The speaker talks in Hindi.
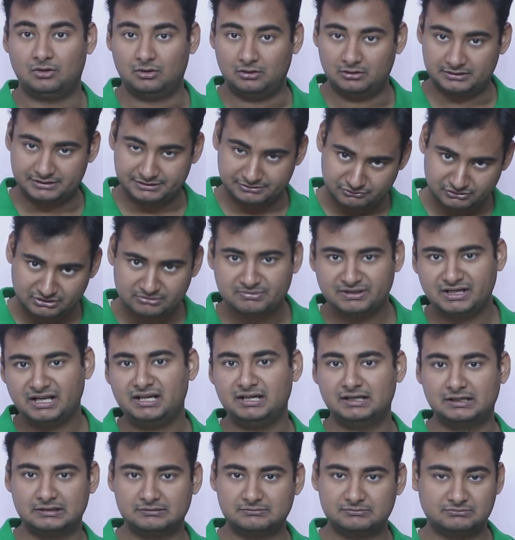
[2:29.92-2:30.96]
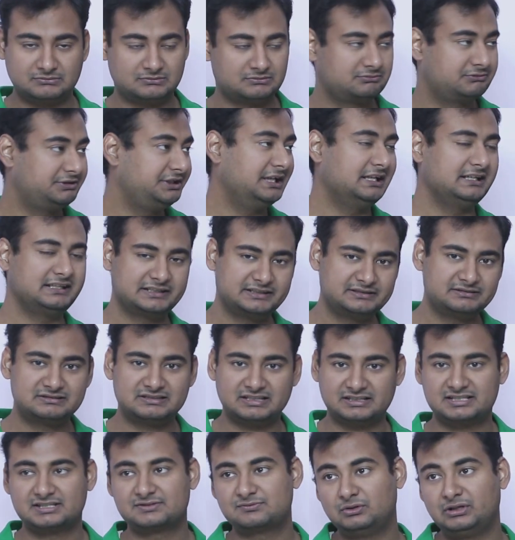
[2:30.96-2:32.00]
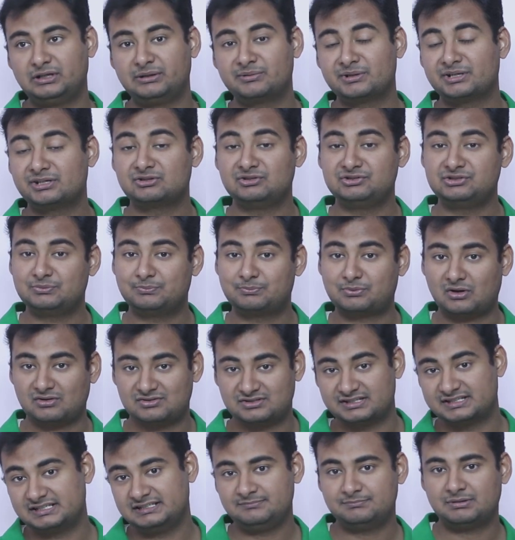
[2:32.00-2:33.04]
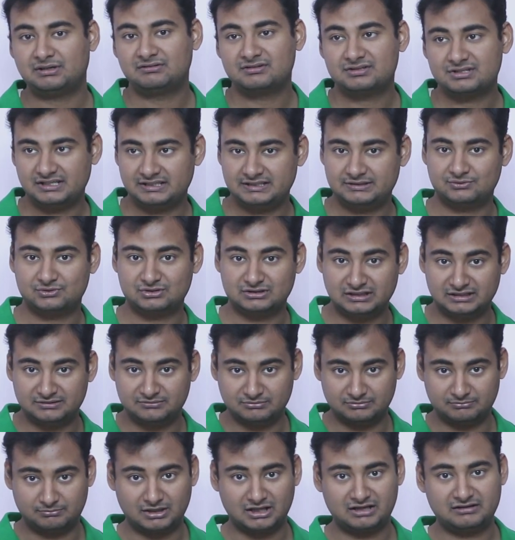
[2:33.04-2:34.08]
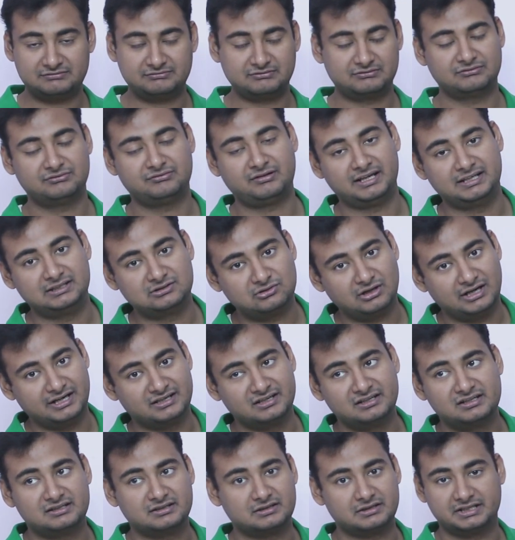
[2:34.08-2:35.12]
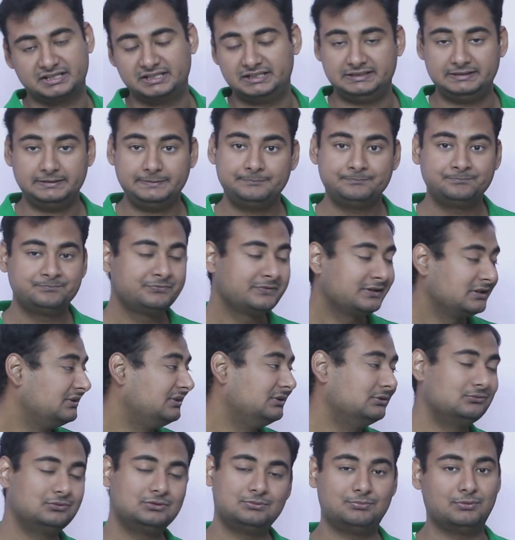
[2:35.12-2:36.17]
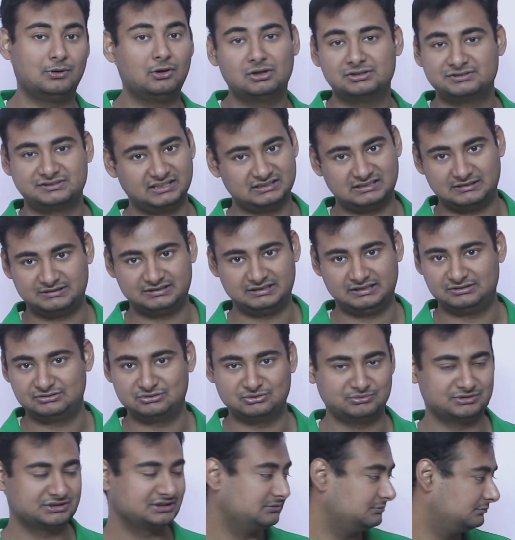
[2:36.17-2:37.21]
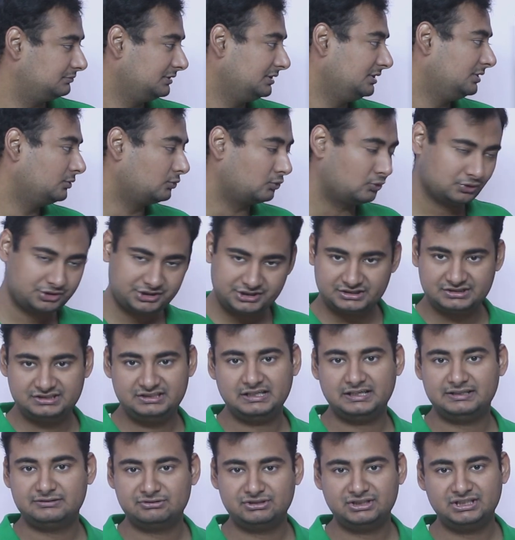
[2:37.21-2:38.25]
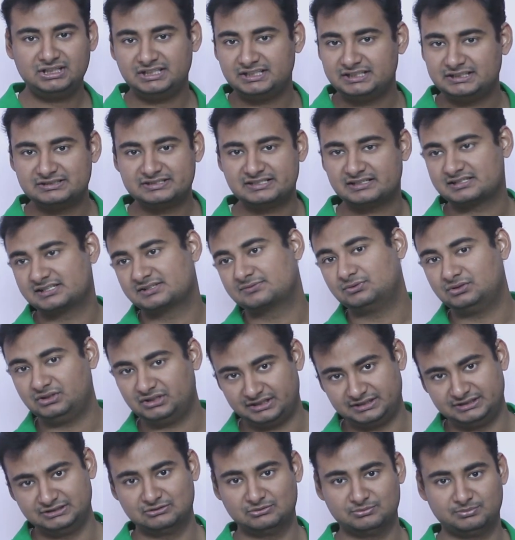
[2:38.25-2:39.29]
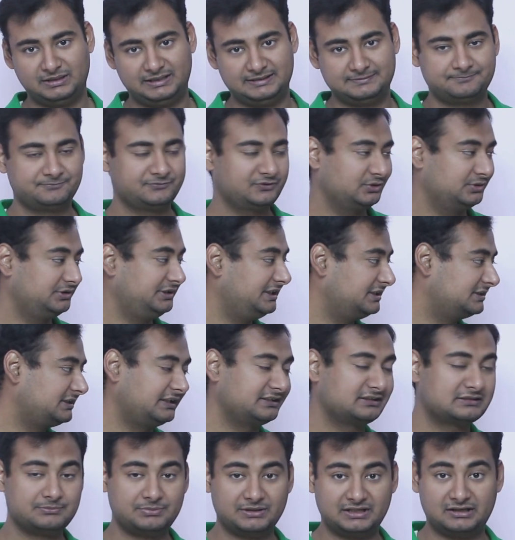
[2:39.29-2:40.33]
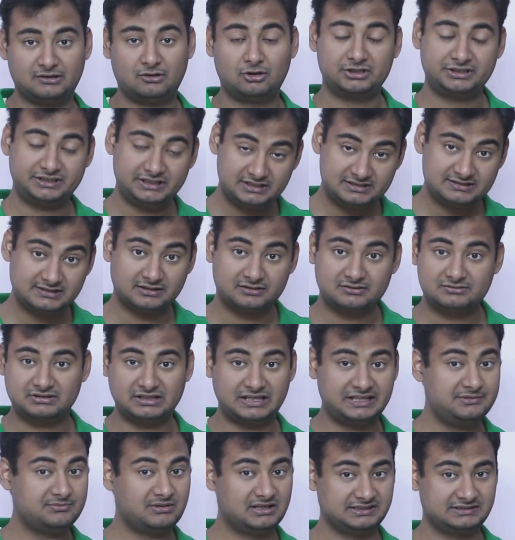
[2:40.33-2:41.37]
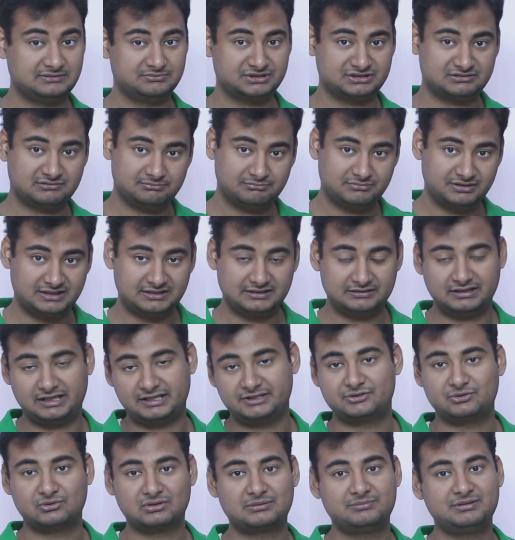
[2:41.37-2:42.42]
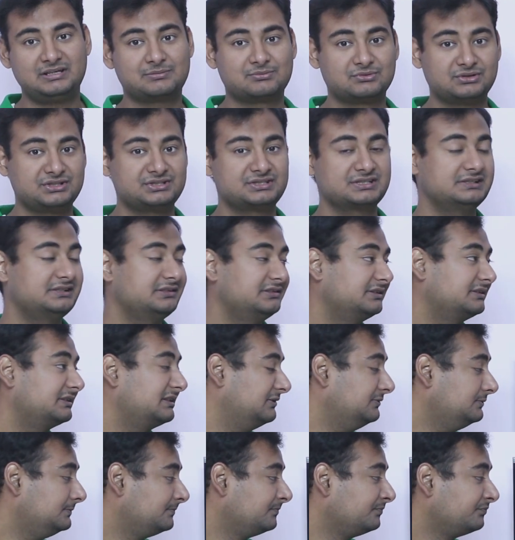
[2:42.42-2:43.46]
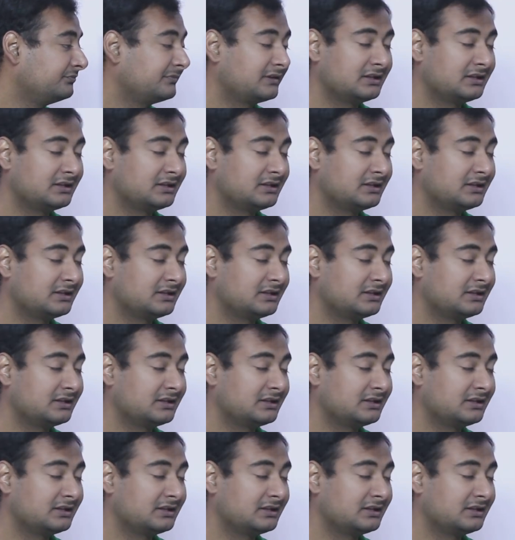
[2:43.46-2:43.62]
और इन्होंने बनाया किया लेकिन सक्सेसफुल नहीं हो गया क्योंकि जो प्रोसेसिंग पावर चाहिए उतना बड़ा फाइल को हैंडल करने के लिए वो बहुत ज़्यादा था तो मतलब कोशिश किया इन्होंने लेकिन सक्सेसफुल नहीं हो पाए तो ये था इनका पहला और ये सही बात है मतलब मैं लाइटरों का भी आपको नीचे दे देता हूँ